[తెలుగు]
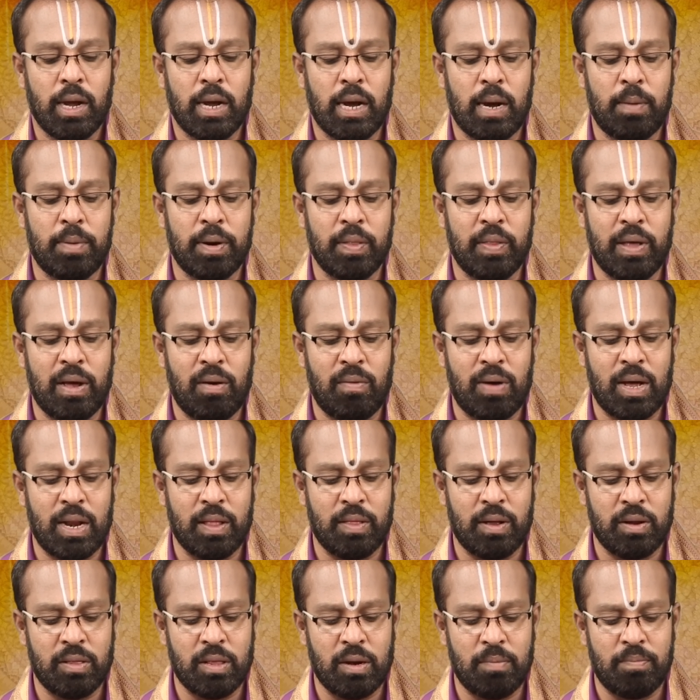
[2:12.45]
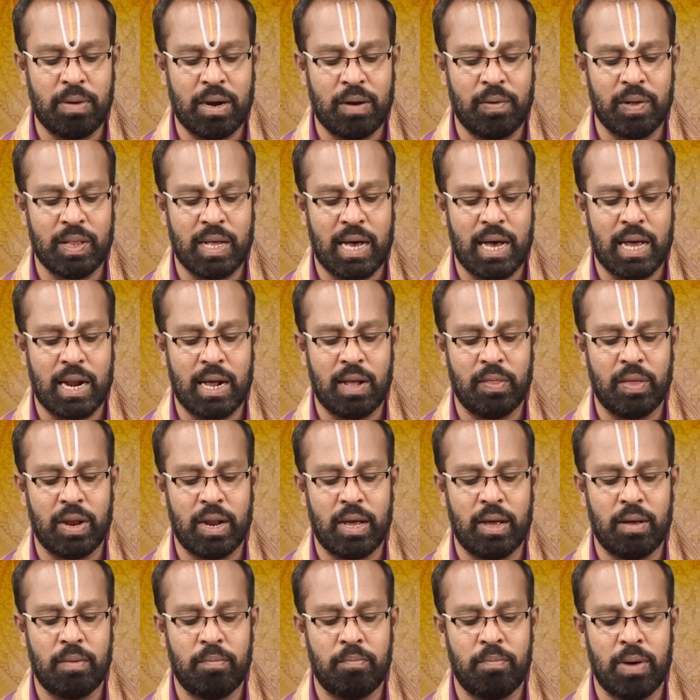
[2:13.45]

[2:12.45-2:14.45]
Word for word: కాబట్టి దేవాలయ దర్శనం భగవద్ ఆరాధన